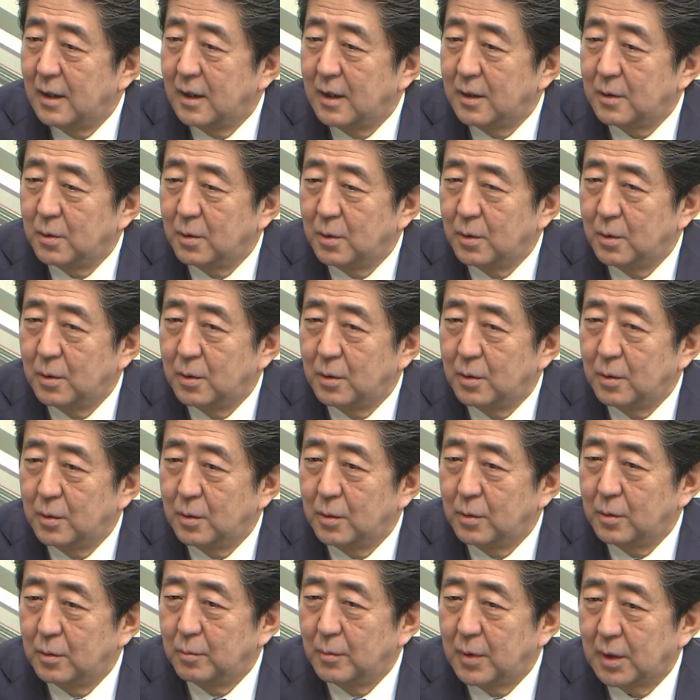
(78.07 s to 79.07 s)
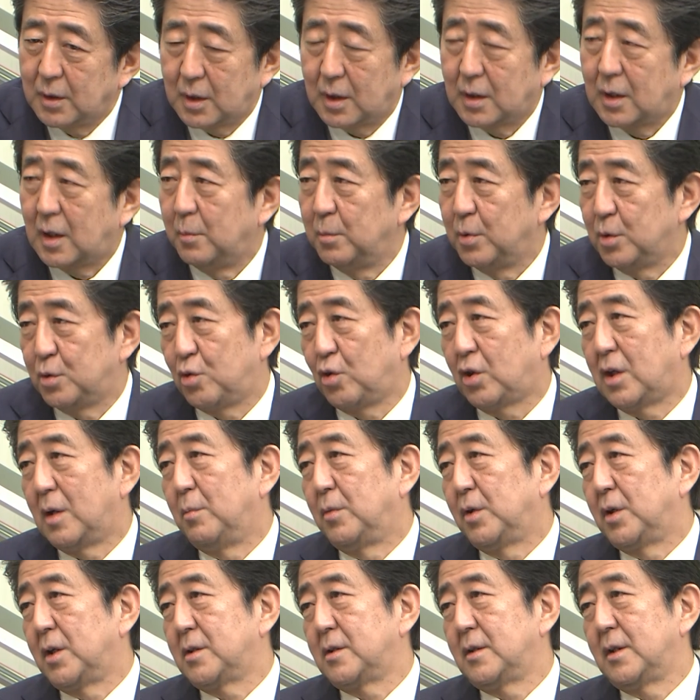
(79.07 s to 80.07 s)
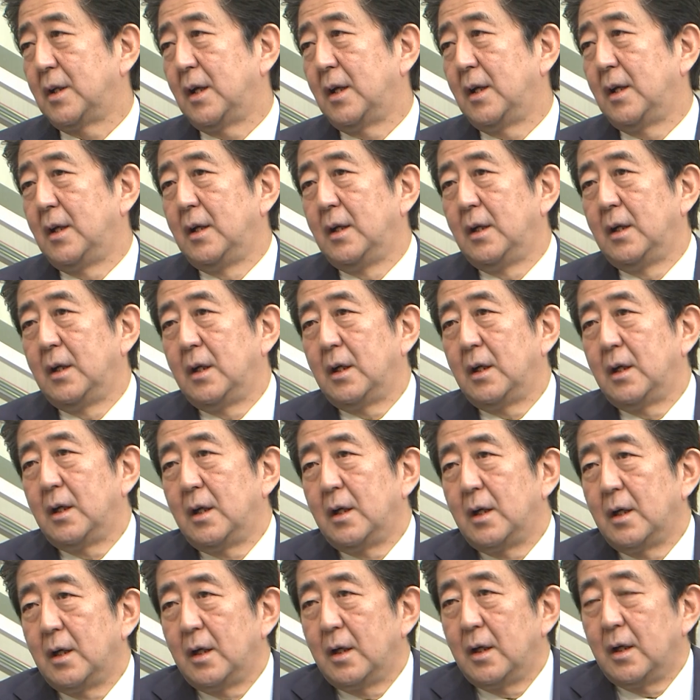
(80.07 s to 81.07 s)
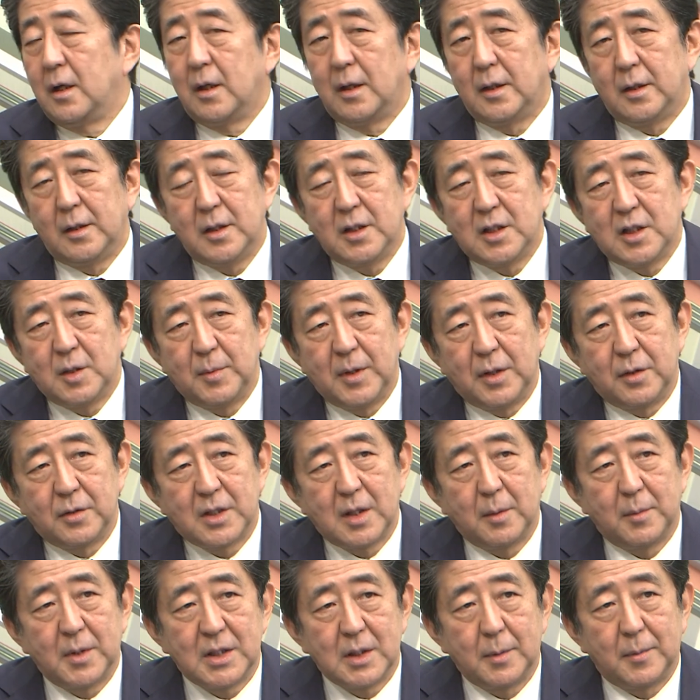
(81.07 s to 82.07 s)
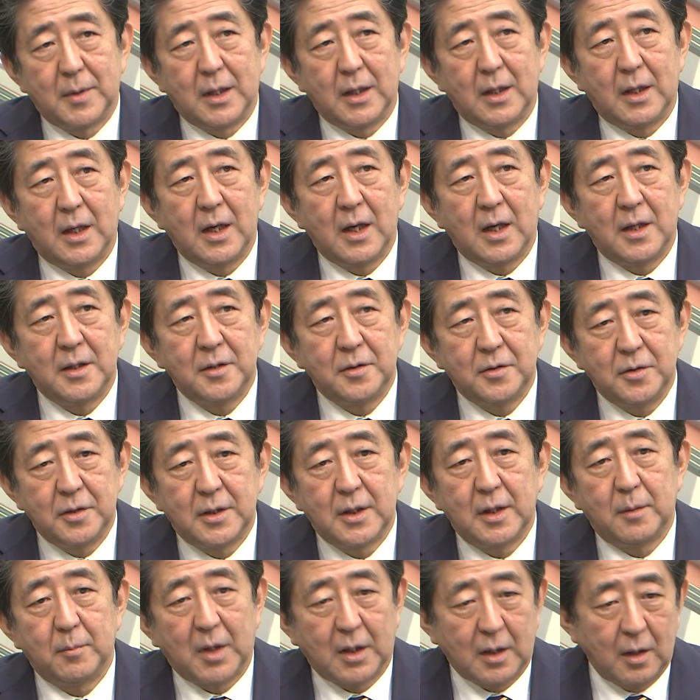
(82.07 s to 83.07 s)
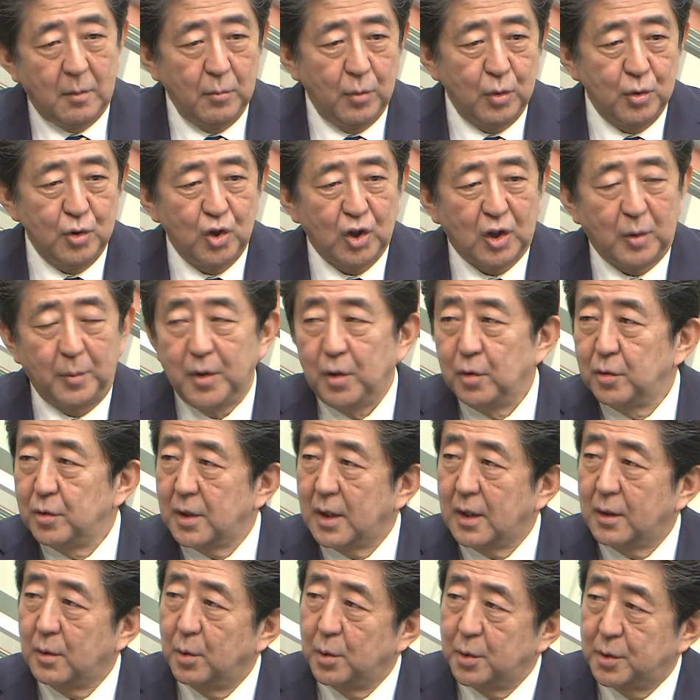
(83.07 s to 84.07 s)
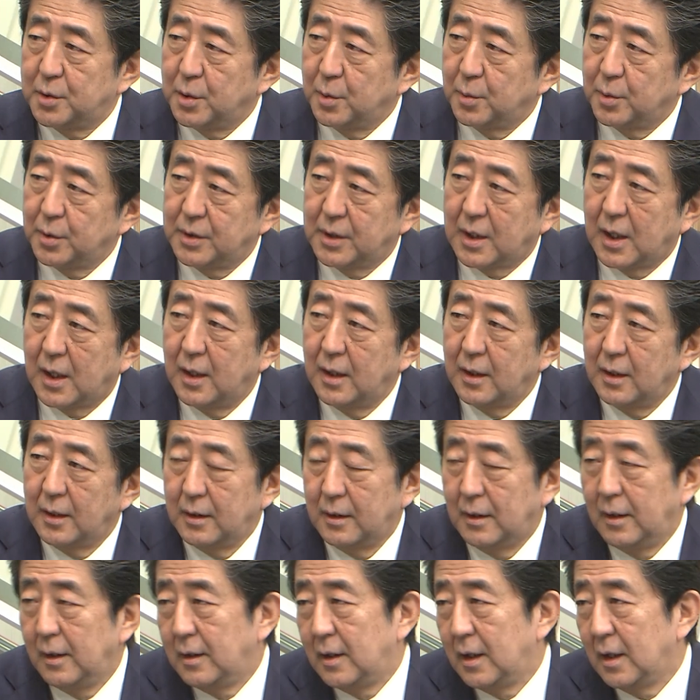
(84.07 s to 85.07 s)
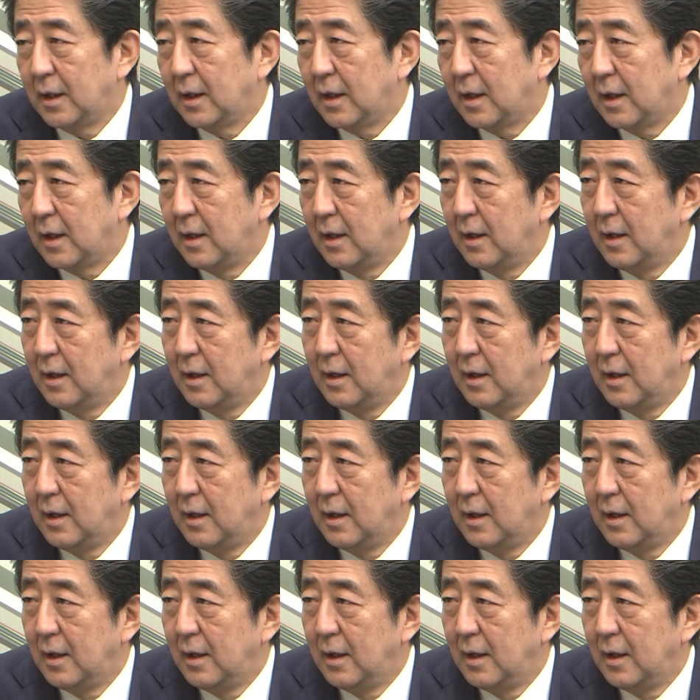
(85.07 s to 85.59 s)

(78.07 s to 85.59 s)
あのまた官房長官もですね、えー、日米のさまざまな起案について、官房長官もいろんな交渉をした経験が